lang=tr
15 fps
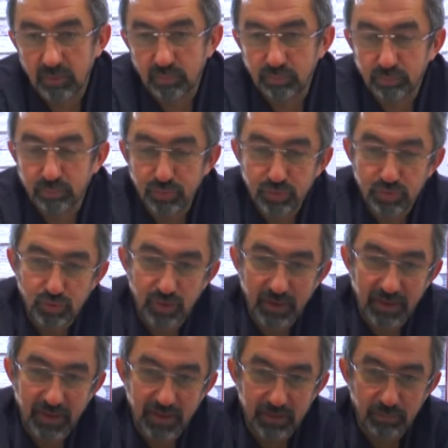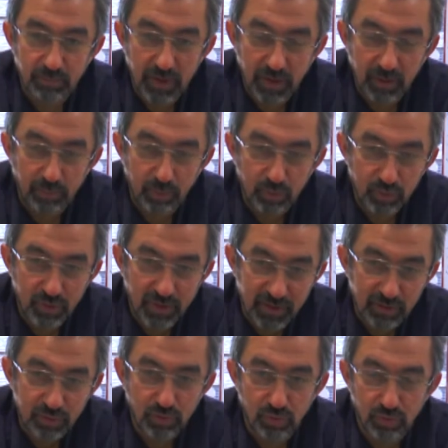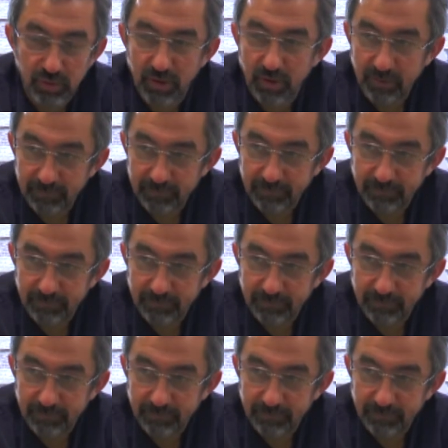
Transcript: bu süreden menopozdan sonra